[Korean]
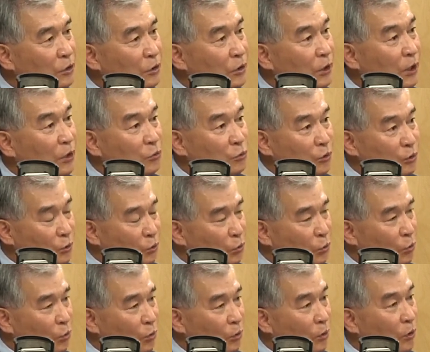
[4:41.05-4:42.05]
처리할 수
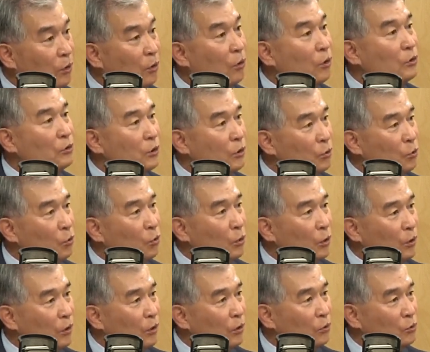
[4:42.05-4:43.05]
있도록 음. 어제
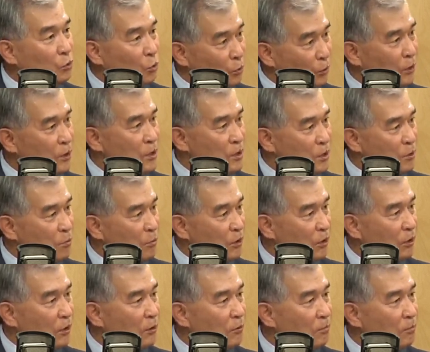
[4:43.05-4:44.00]
논의를 종결했습니다.